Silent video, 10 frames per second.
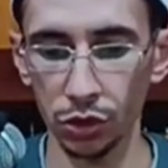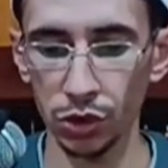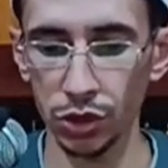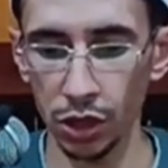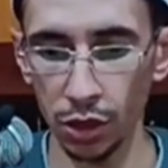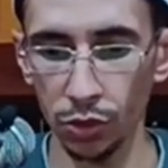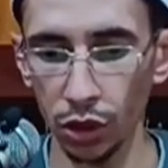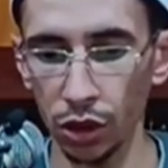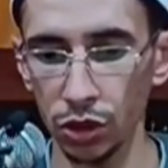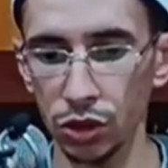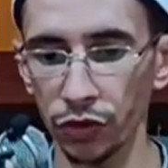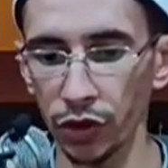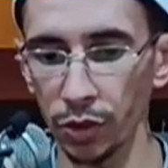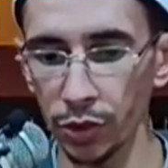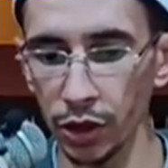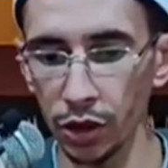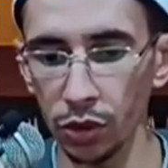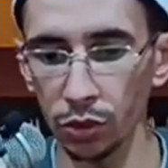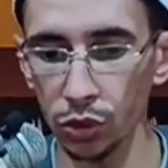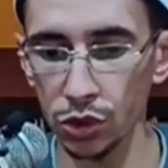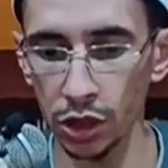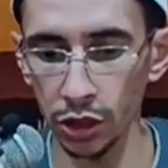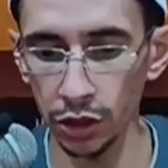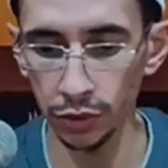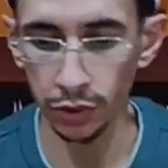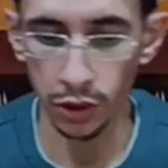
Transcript: والسلام على أشرف الأنبياء والمرسلين